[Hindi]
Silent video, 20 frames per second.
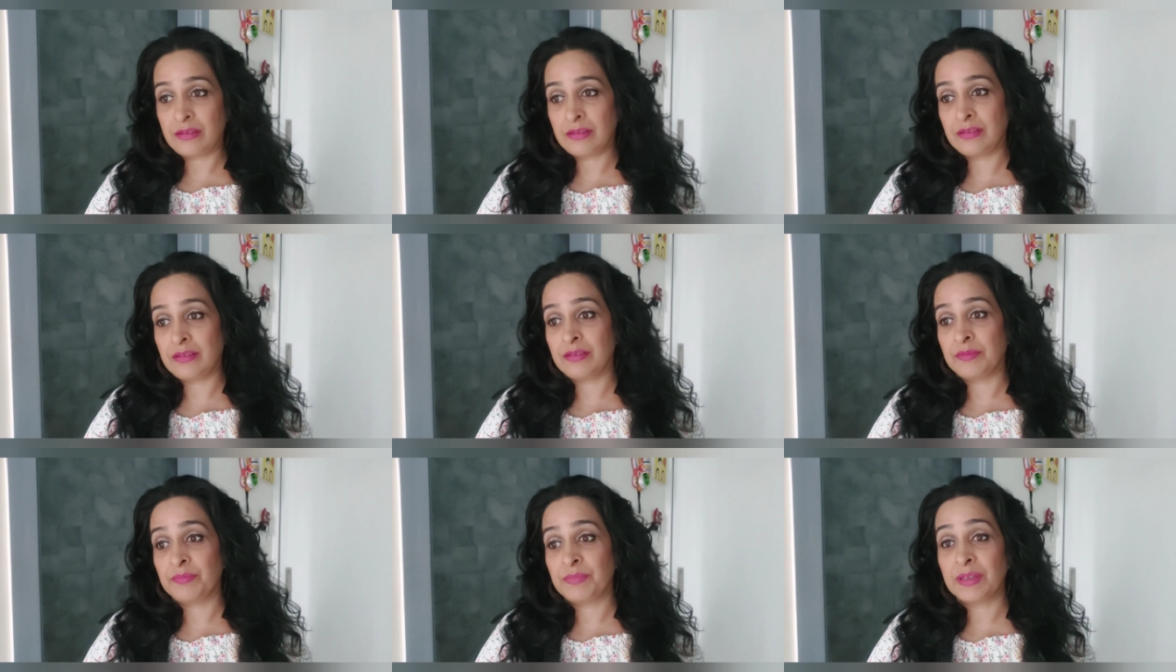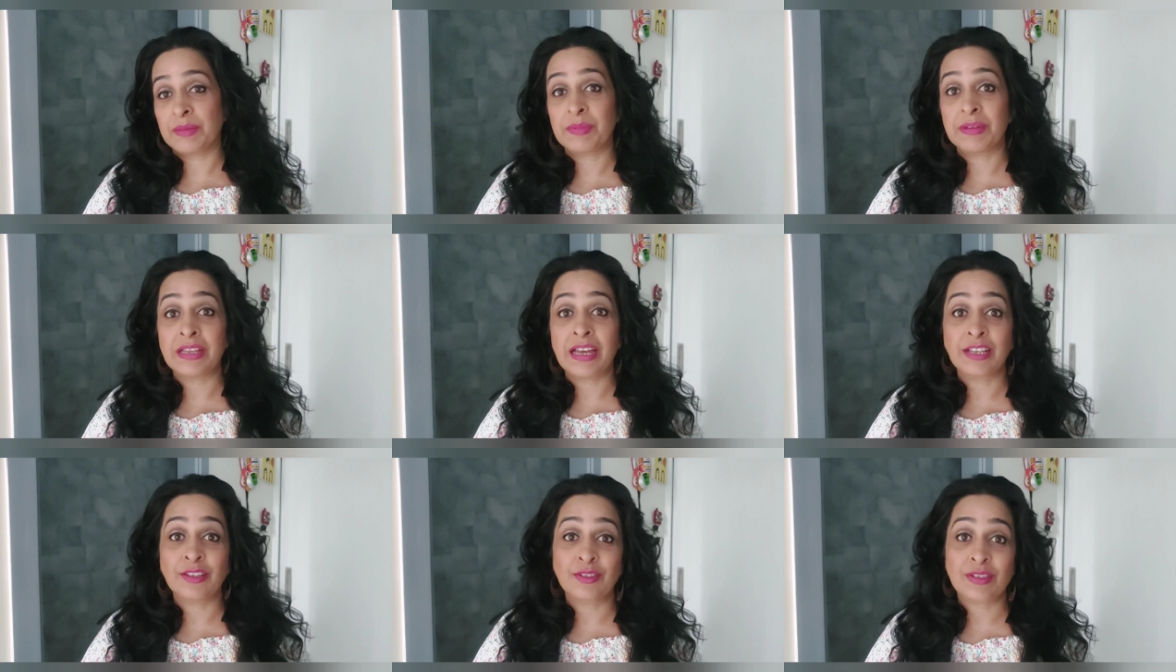भाई
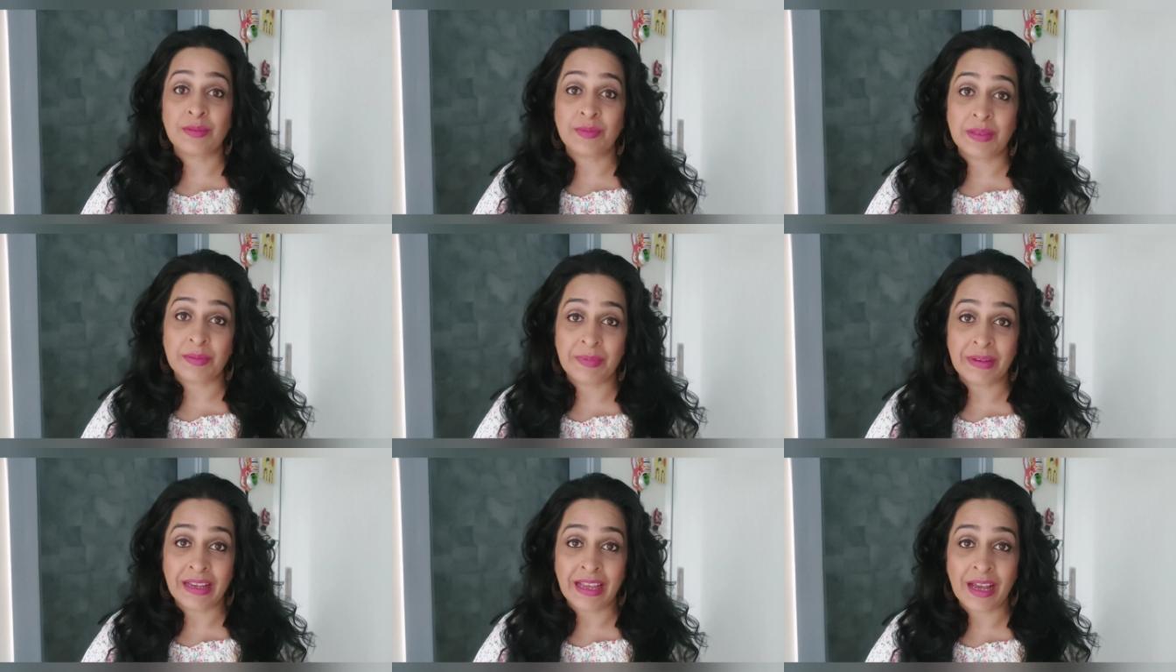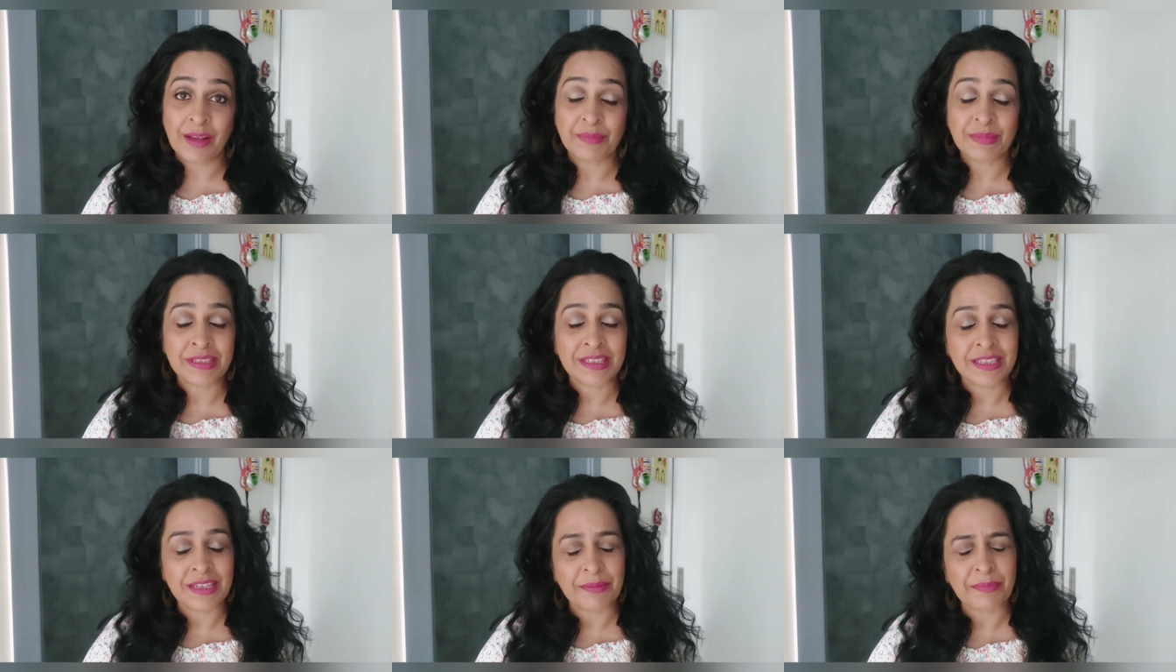बधाई तो सबसे पहले
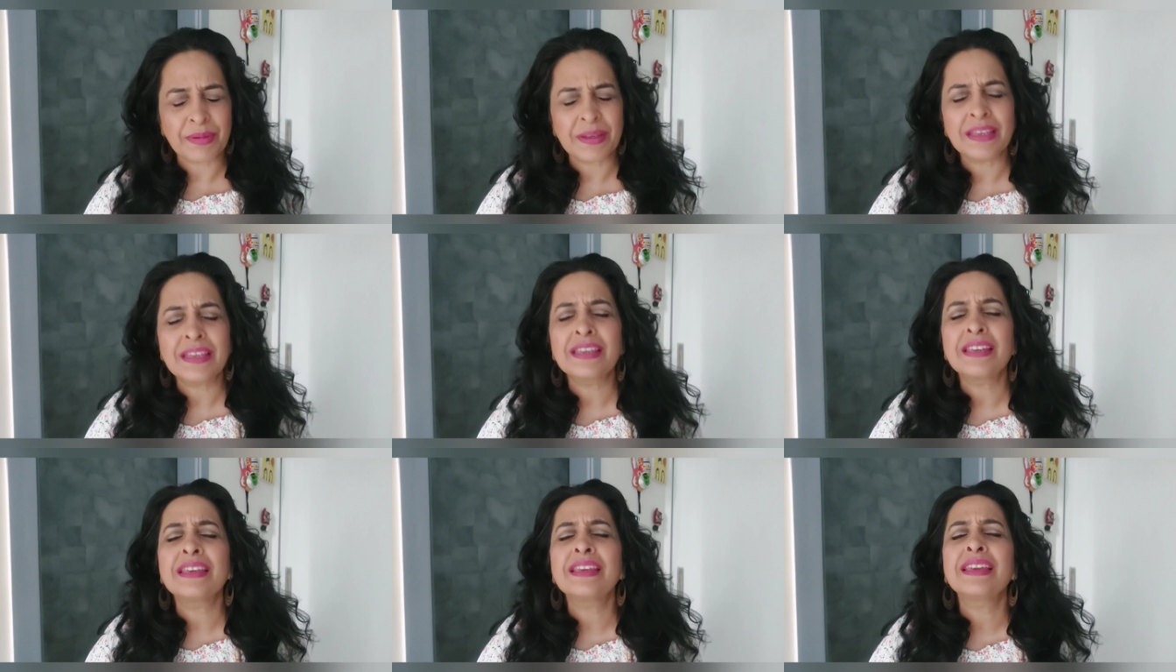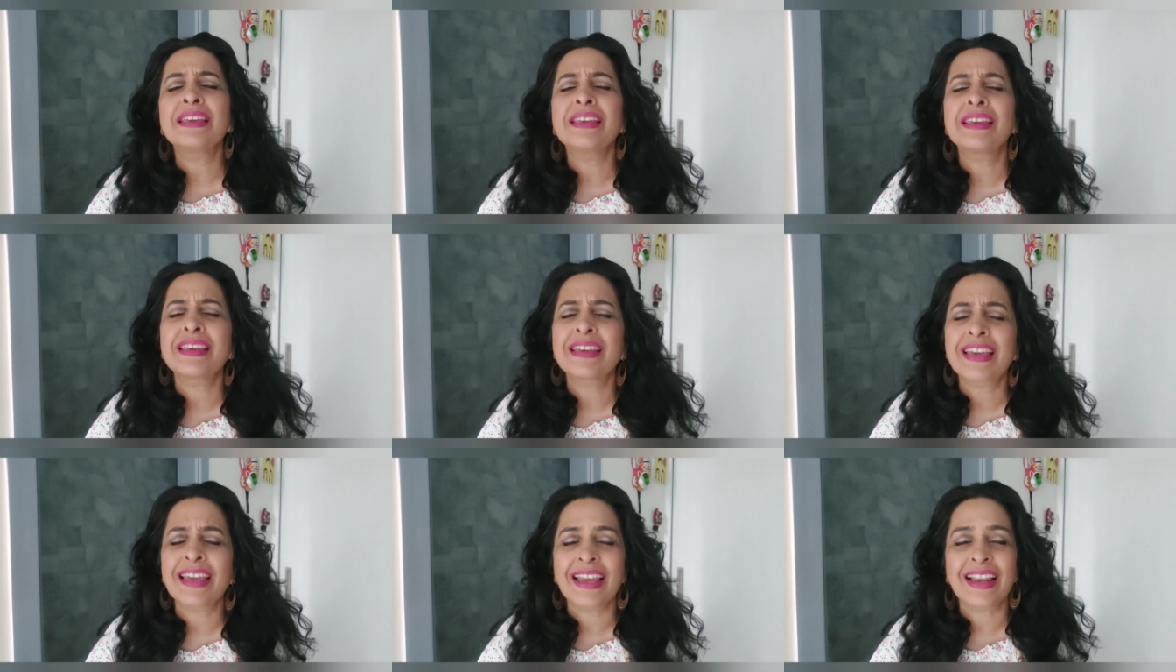हम
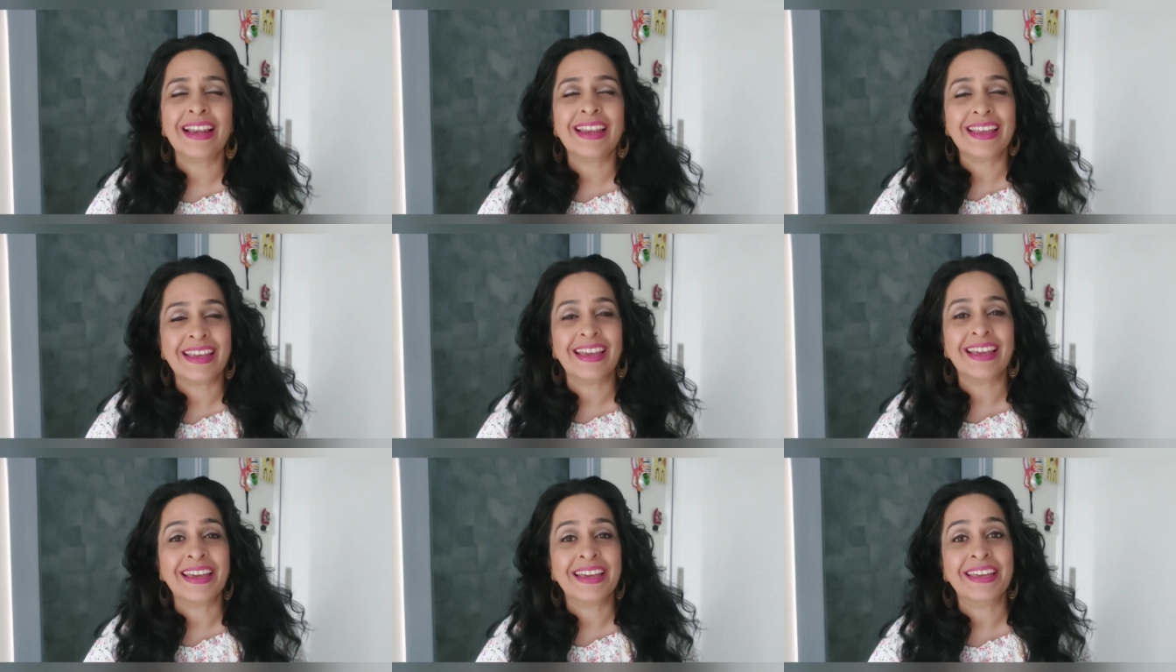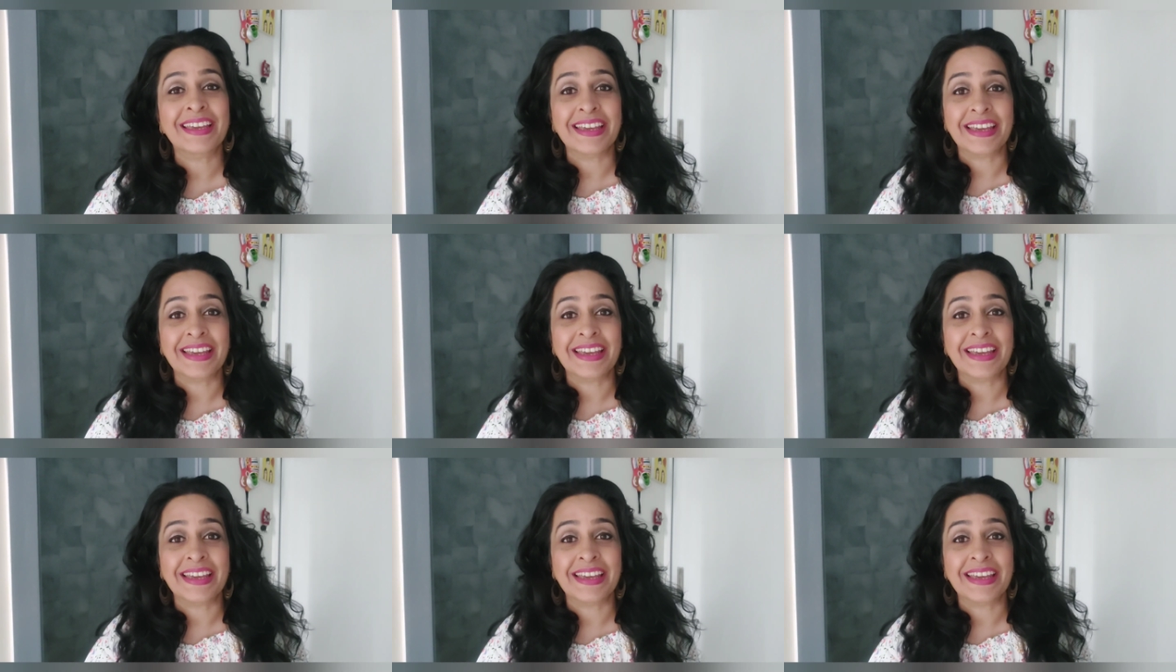सभी के लिए